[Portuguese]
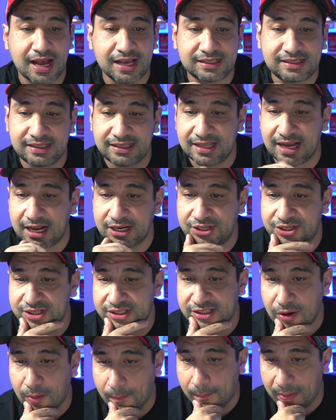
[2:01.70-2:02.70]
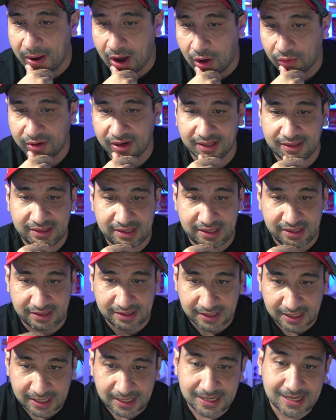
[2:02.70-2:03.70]
cidade de São Paulo na
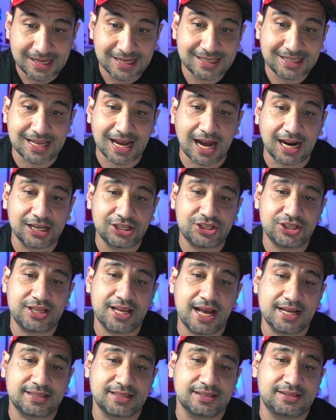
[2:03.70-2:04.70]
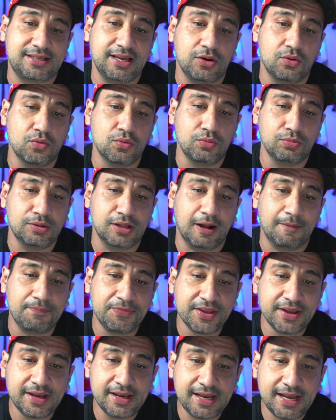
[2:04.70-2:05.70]
tarde desta segunda
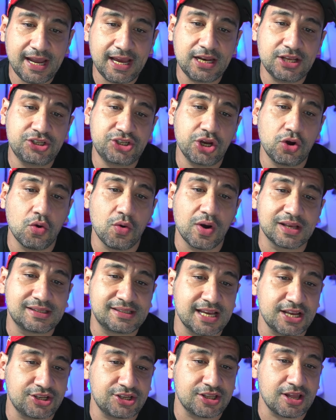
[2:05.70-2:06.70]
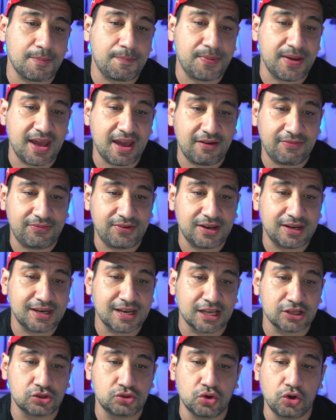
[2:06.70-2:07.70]
ele chegou à sede da PF,
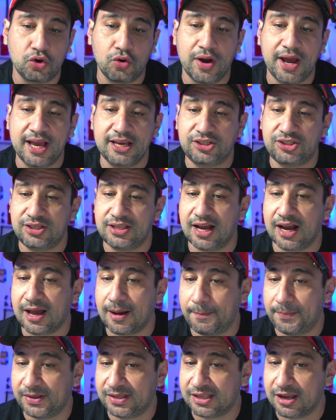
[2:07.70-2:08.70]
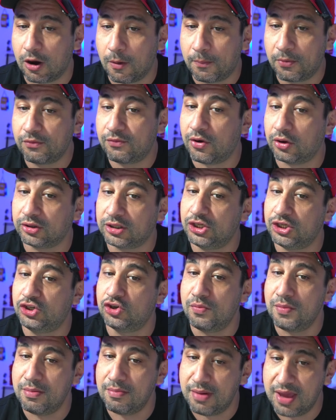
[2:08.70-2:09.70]
na zona oeste da capital, por volta de
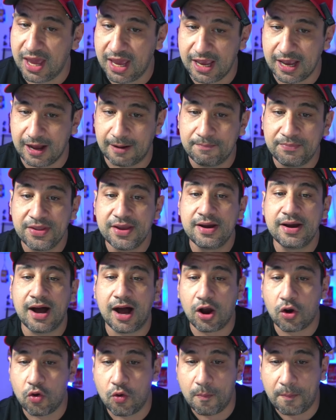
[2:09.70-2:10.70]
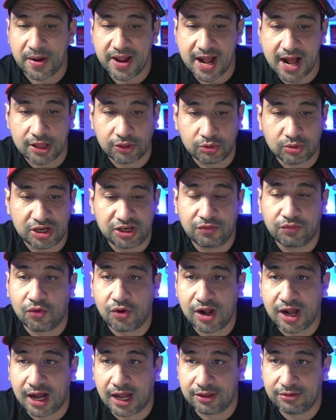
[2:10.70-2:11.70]
1h30, acompanhado do
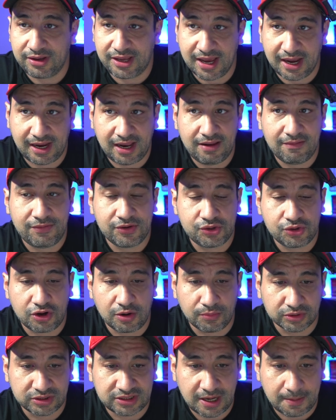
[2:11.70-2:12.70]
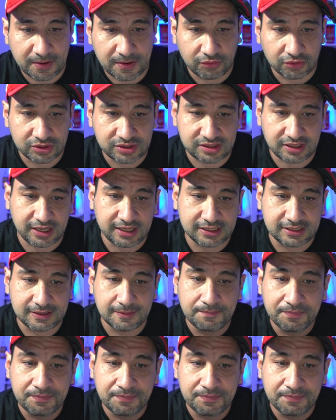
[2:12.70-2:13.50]
advogado, que é aquele vídeo que eu mostrei para vocês.